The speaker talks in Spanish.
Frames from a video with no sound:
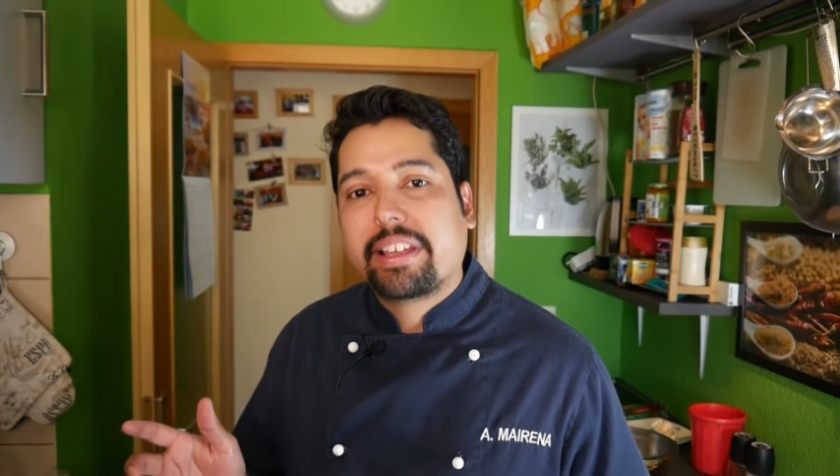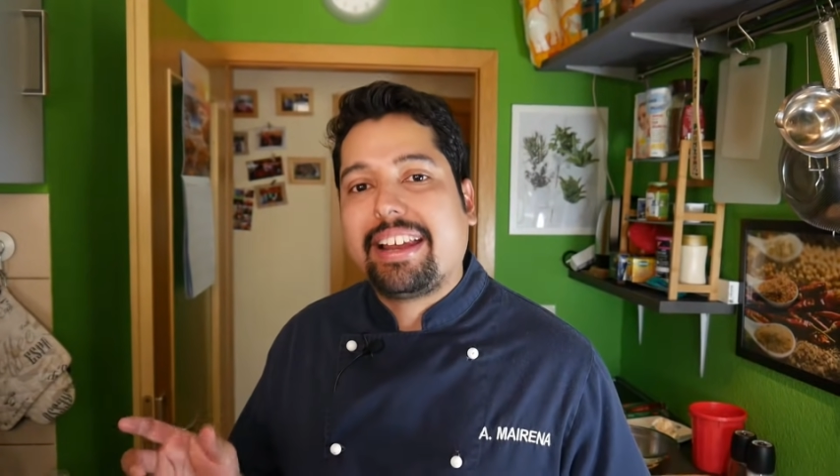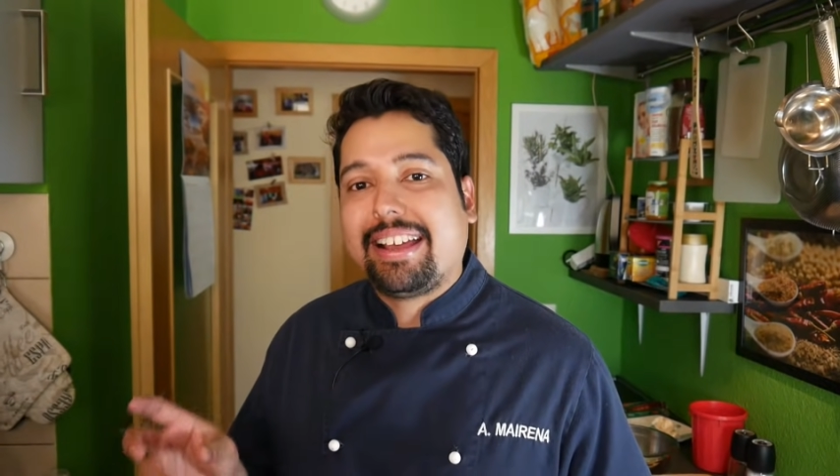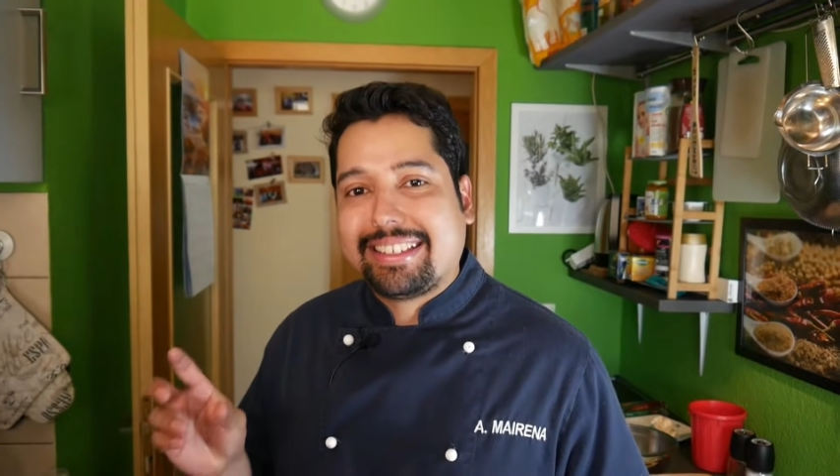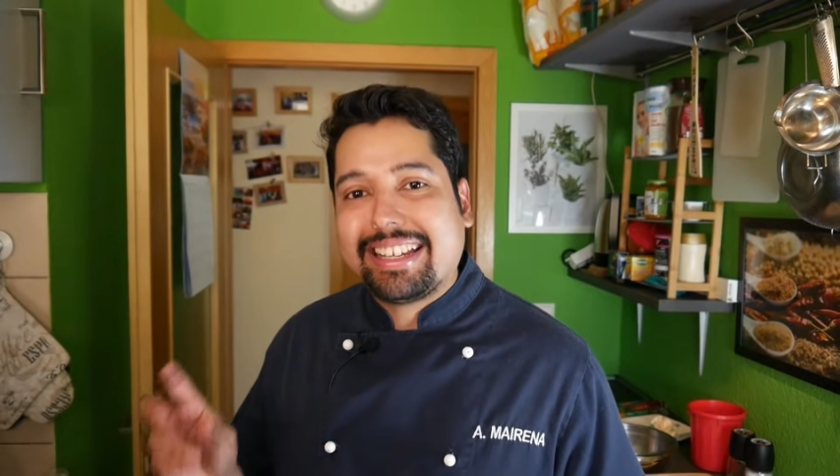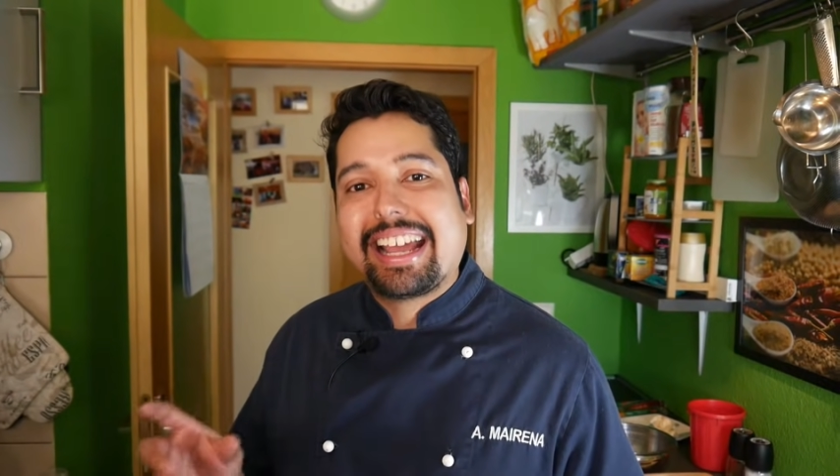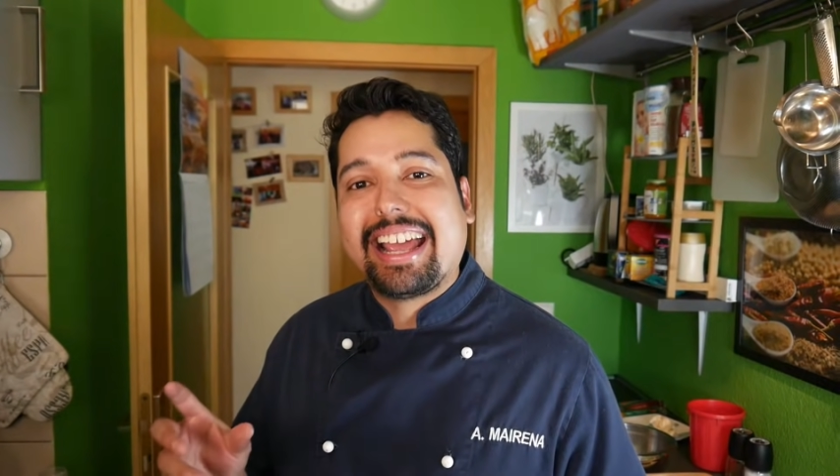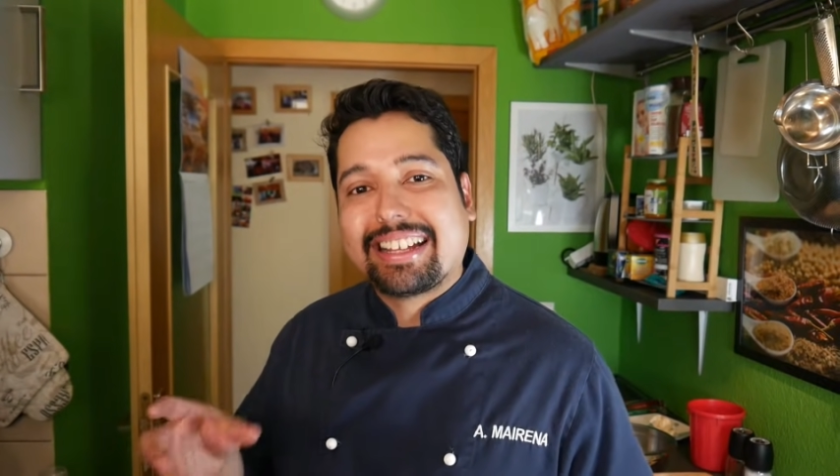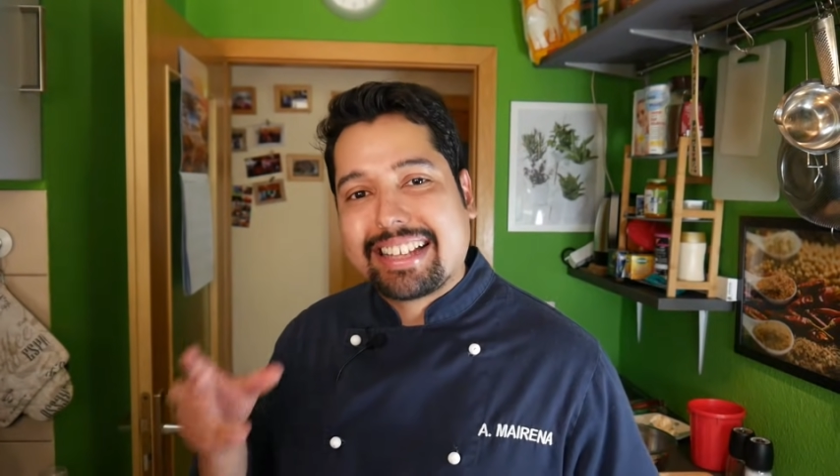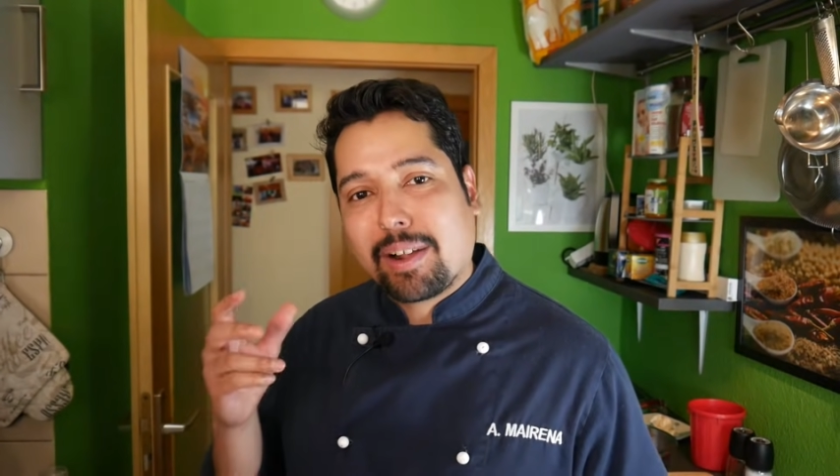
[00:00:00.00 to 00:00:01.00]
quiere decir que
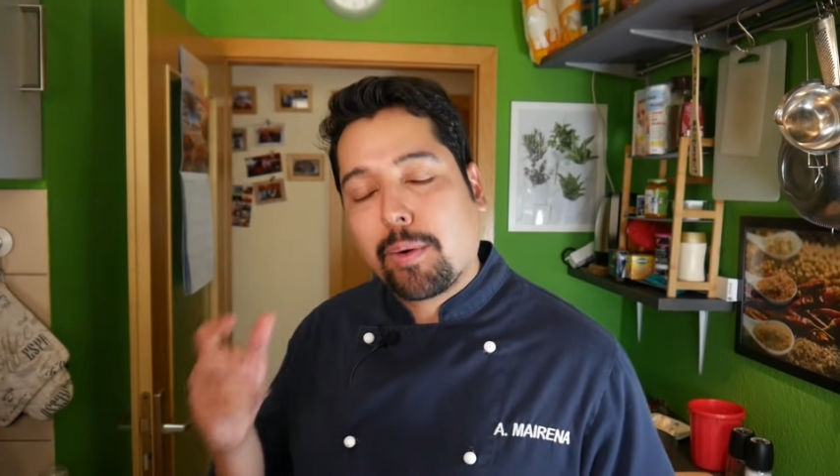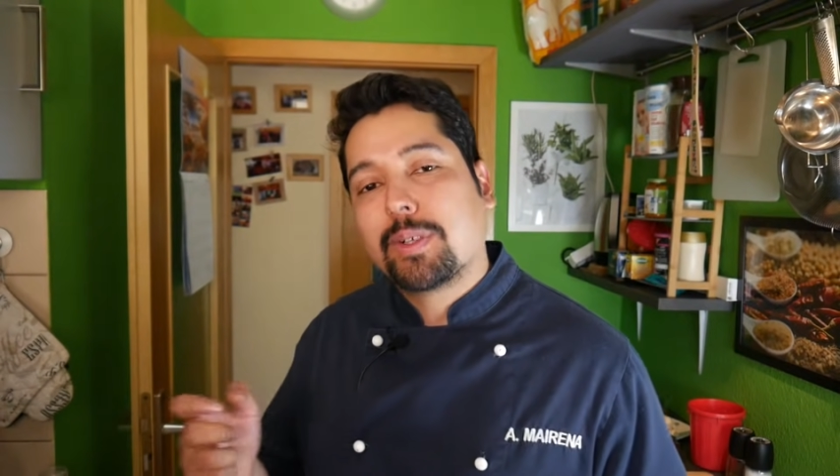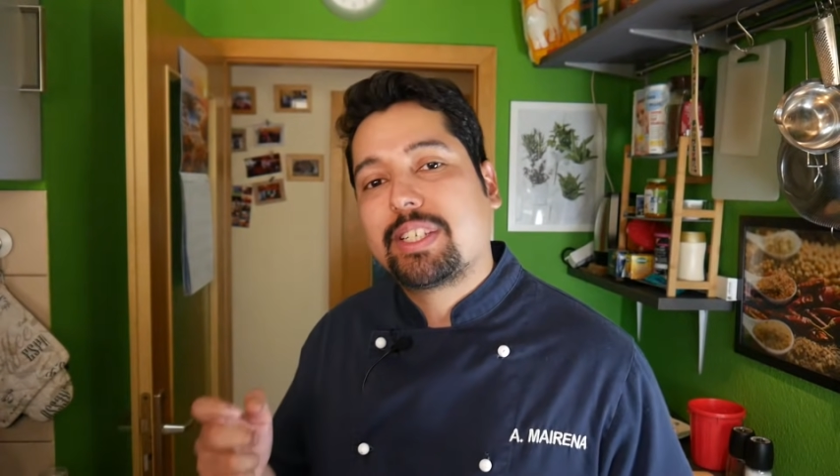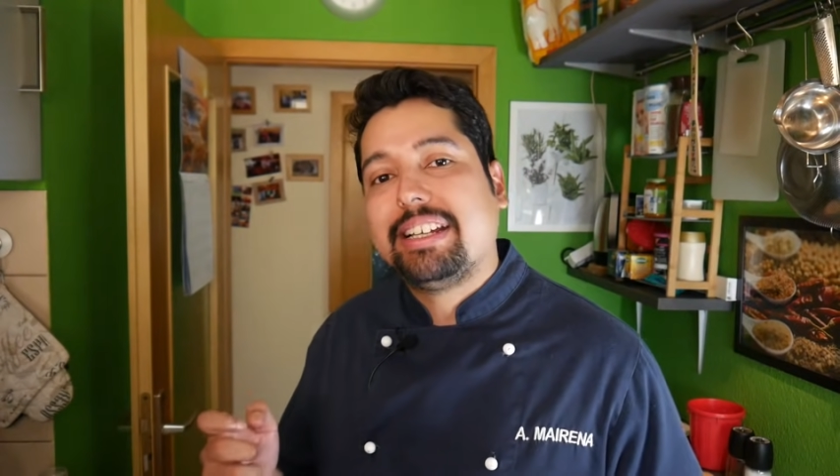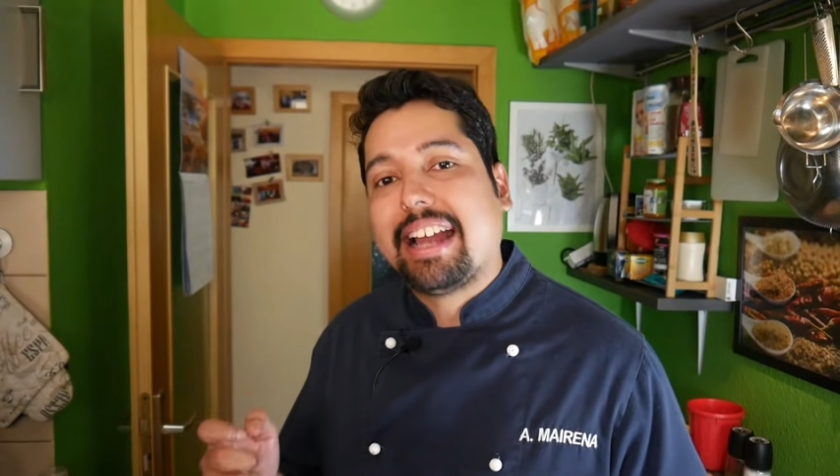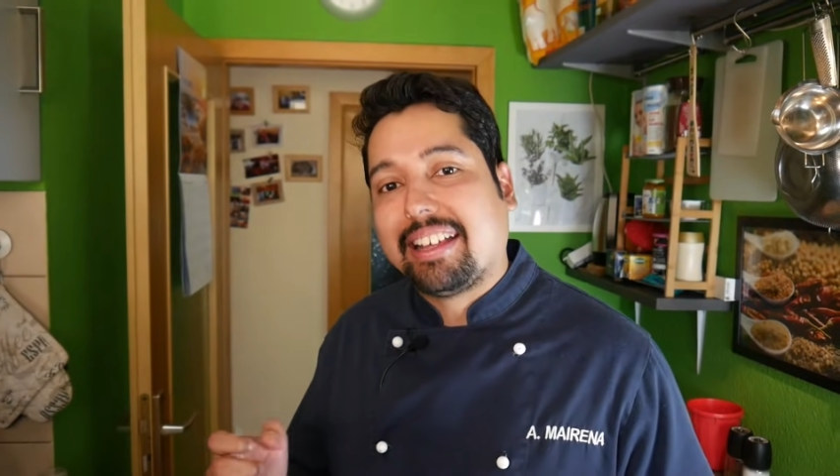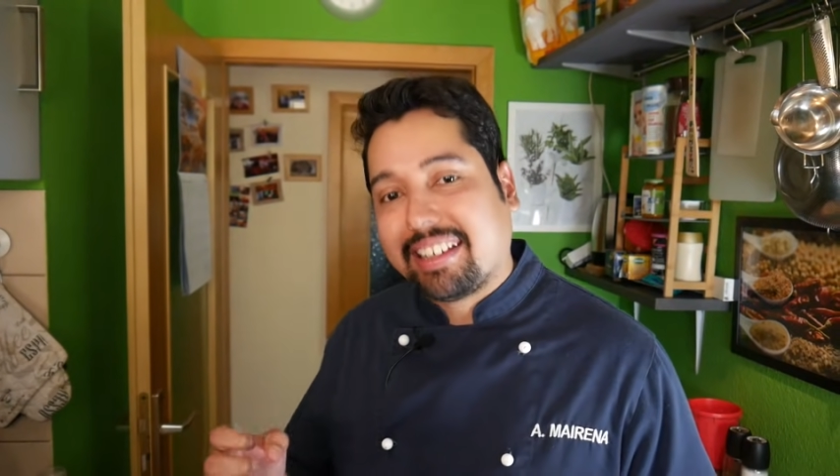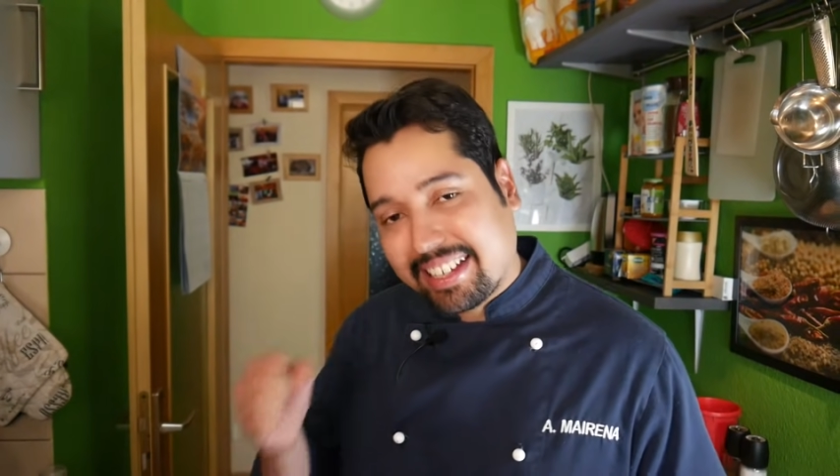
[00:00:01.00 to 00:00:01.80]
ya están cocinadas,